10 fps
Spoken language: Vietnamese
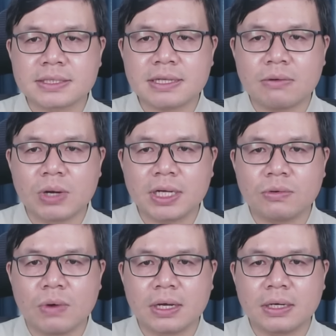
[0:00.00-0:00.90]
sau một cái
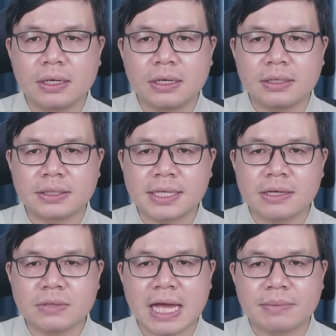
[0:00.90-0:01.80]
cuộc ờ, tấn
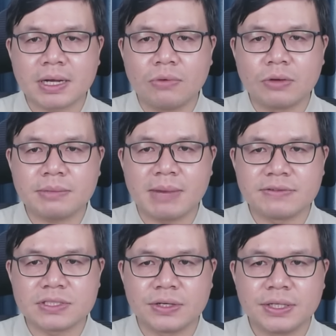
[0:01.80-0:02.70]
công thảm khốc hôm thứ bảy
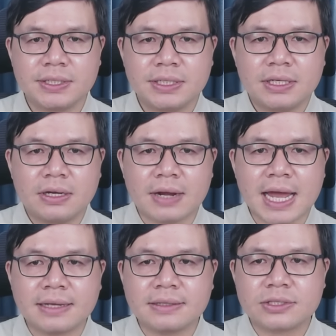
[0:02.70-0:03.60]
vừa rồi. Họ
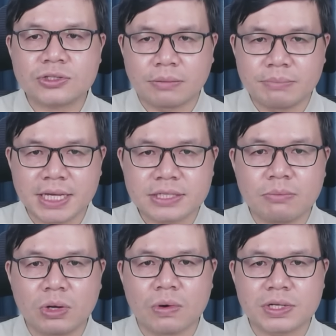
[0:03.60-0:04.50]
đang chuẩn bị cho
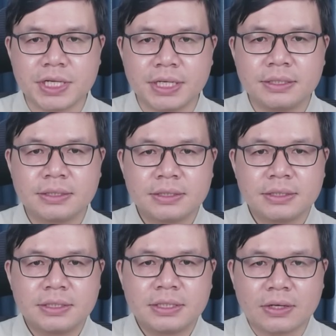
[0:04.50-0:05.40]
một cuộc chiến
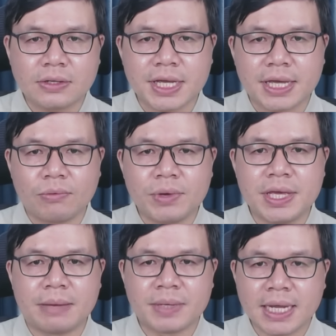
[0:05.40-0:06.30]
có thể nguy
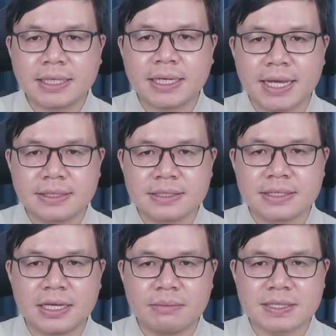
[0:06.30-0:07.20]
hiểm nhất kể từ
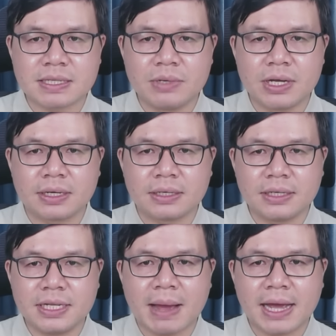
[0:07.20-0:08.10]
khi mà xâm lược
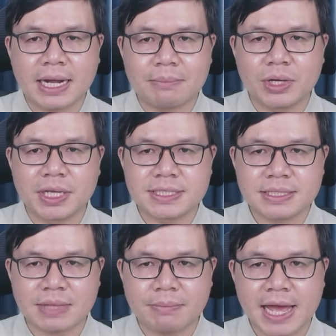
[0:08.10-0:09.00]
Liban năm
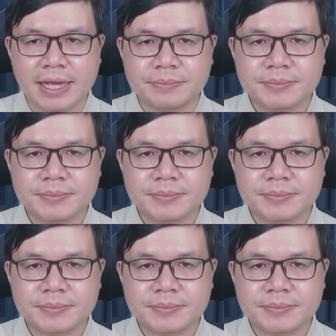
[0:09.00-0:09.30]
1982.